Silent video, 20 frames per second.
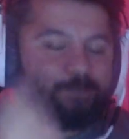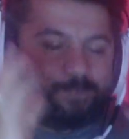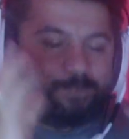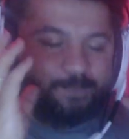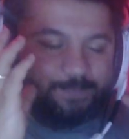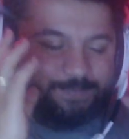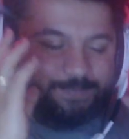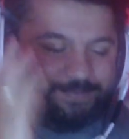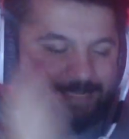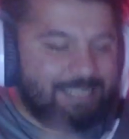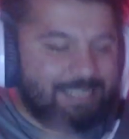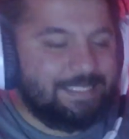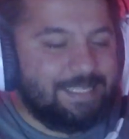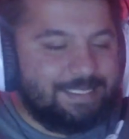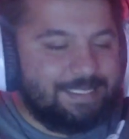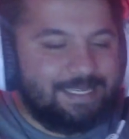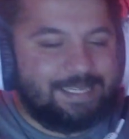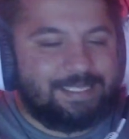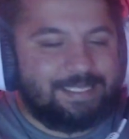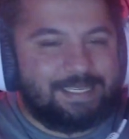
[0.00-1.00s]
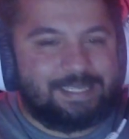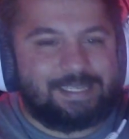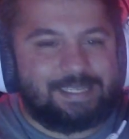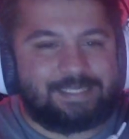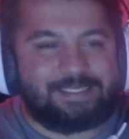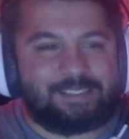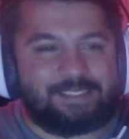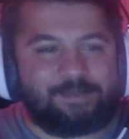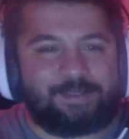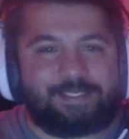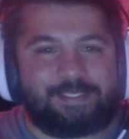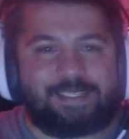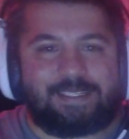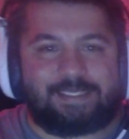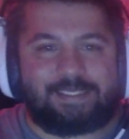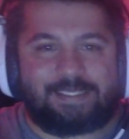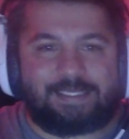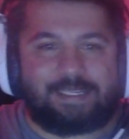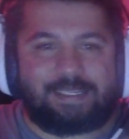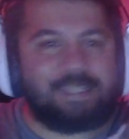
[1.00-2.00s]
Neyden ne kadar kazanabileceğinizi
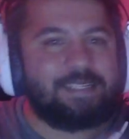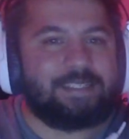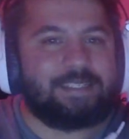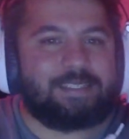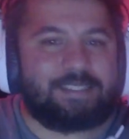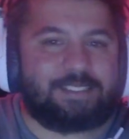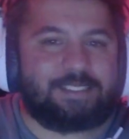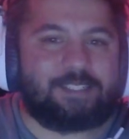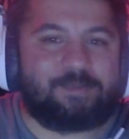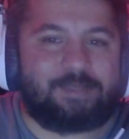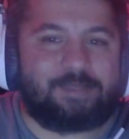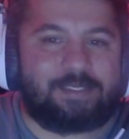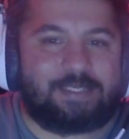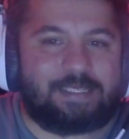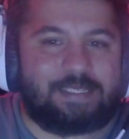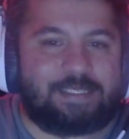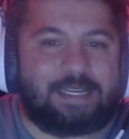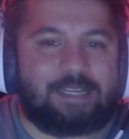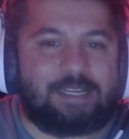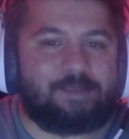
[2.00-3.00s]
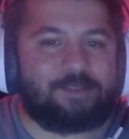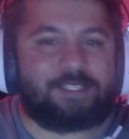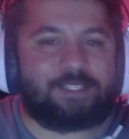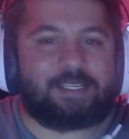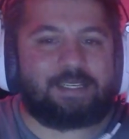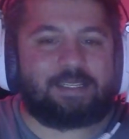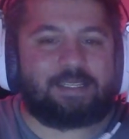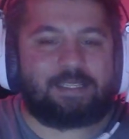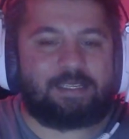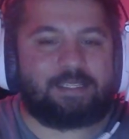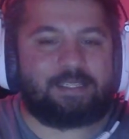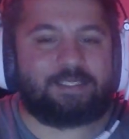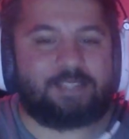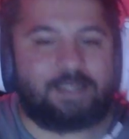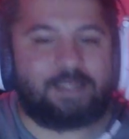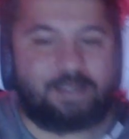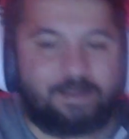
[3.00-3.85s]
gelin şimdi detaylı bir şekilde inceleyelim.